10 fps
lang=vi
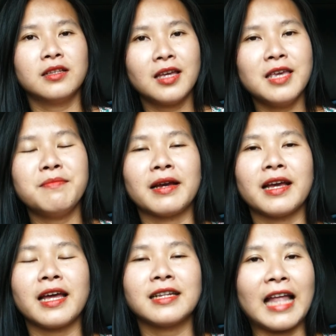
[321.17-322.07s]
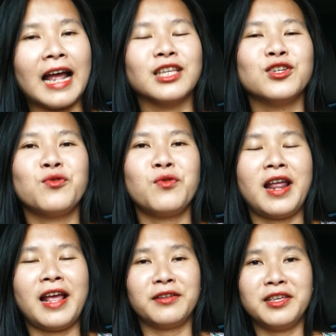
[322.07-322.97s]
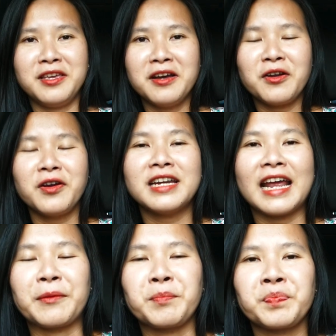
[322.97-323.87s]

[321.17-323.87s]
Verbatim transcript: khi mà các anh tặng cho cô nàng thì nhớ nói rằng